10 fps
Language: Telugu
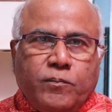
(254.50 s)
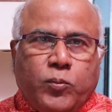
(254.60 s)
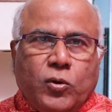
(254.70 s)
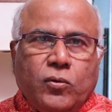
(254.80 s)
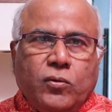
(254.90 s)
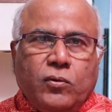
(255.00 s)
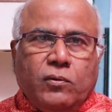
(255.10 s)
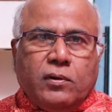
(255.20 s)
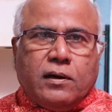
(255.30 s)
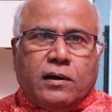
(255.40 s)
ఇప్పుడు
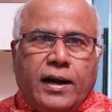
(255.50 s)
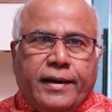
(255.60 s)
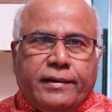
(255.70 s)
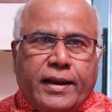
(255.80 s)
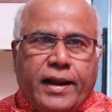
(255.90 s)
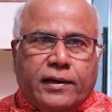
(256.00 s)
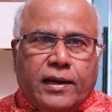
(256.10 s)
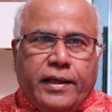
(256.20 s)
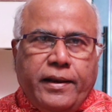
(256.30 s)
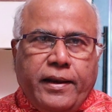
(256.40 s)

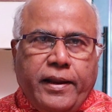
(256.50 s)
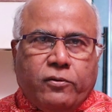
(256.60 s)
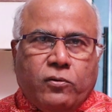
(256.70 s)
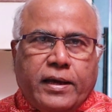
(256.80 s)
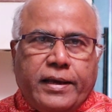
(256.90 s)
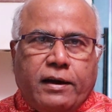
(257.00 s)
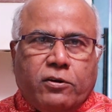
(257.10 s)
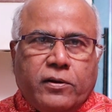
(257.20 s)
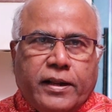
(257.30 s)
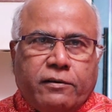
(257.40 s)
కాంట్రాక్ట్లన్నీ కూడా
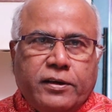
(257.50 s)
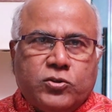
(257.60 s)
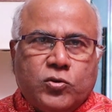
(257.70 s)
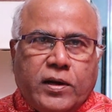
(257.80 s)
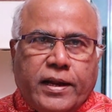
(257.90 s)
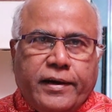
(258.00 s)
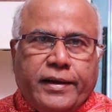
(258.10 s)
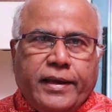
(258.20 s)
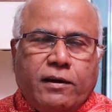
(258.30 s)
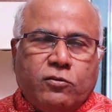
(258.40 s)
ఎవరు
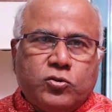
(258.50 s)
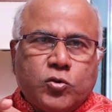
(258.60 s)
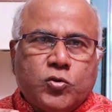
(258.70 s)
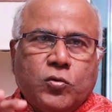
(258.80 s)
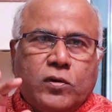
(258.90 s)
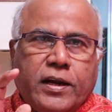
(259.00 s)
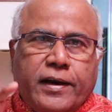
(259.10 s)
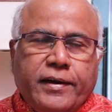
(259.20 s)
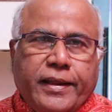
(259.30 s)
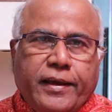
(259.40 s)
నిర్వహిస్తున్నారంటే ఎవరు
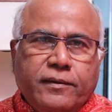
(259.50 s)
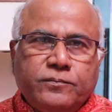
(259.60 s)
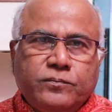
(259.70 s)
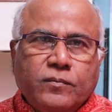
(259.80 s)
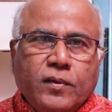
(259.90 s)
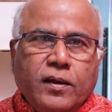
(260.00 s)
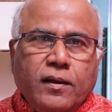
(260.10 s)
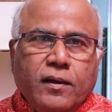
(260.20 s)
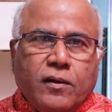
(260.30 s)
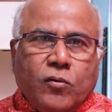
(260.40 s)
చూసుకుంటున్నారంటే
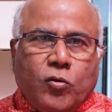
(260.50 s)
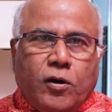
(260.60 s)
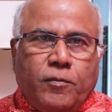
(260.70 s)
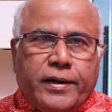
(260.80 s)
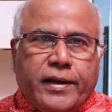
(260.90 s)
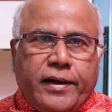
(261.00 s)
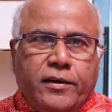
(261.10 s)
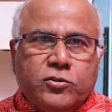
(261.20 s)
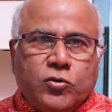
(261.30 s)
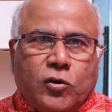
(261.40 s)

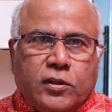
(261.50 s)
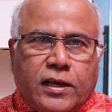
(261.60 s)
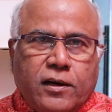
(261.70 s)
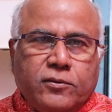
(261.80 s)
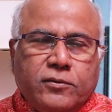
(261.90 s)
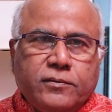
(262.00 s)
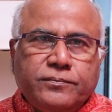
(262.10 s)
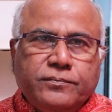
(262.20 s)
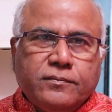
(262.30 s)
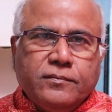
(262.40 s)
కోమటిరెడ్డి సోదరులు
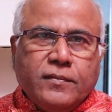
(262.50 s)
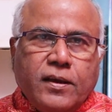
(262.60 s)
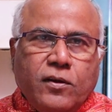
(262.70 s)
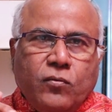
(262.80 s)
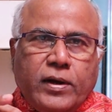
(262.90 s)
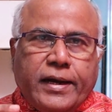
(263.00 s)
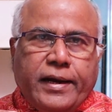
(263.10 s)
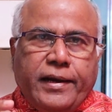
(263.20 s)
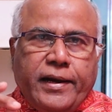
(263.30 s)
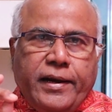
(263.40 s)

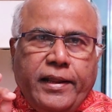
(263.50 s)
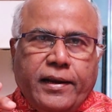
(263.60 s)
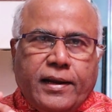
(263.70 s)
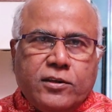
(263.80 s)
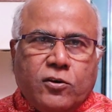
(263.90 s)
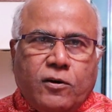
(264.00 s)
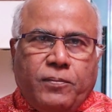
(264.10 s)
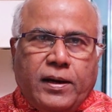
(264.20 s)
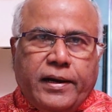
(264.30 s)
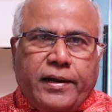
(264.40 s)
వెంకటరెడ్డి
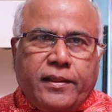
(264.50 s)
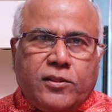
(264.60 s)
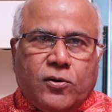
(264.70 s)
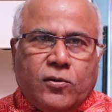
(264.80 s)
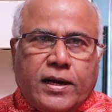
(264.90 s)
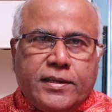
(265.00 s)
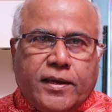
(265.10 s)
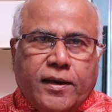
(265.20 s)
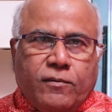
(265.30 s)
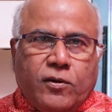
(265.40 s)
రాజగోపాల్ రెడ్డి ఇద్దరు
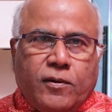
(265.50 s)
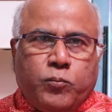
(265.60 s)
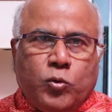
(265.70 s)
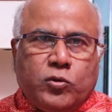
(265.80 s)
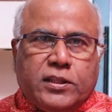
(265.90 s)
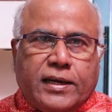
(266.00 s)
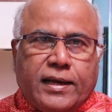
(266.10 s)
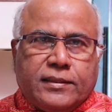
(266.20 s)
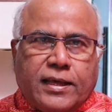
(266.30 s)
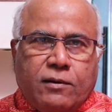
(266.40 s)
రాజకీయంలో పూర్తిగా
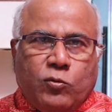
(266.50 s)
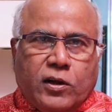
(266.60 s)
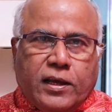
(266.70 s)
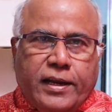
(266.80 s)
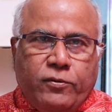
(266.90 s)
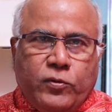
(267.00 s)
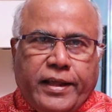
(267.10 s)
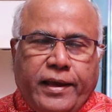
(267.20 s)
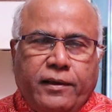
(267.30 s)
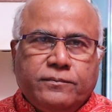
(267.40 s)
తలమునకలై
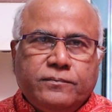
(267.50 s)
ఉంటే